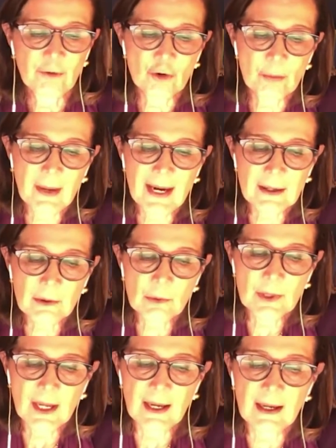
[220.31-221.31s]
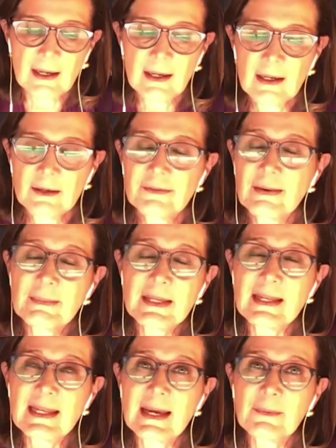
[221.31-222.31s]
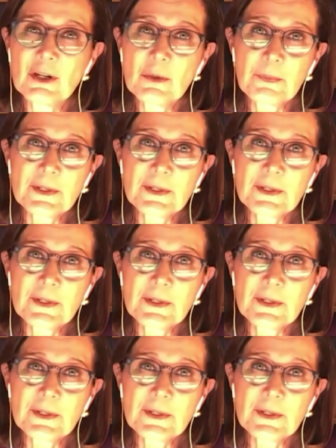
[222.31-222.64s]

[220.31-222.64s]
formar una familia, bueno,